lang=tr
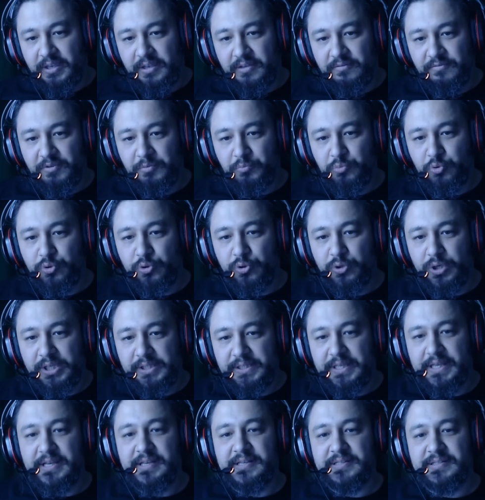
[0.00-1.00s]
ve bugün
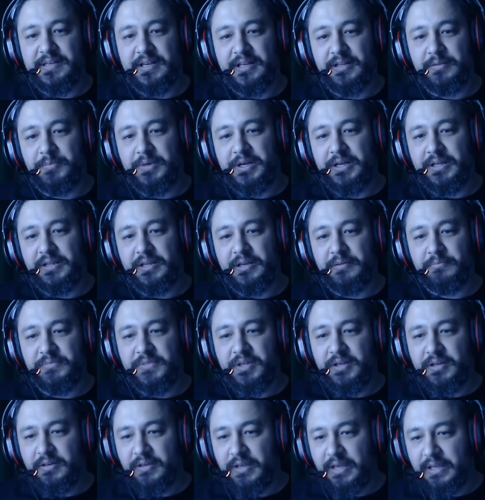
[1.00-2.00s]
anayasal
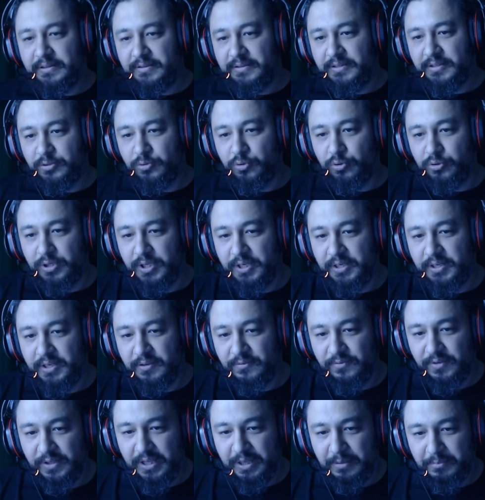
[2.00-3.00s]
bağlamda etnik kökenine
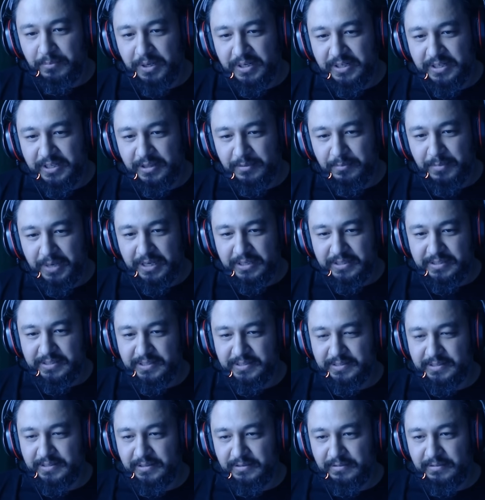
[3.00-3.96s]
falan bakılmaksızın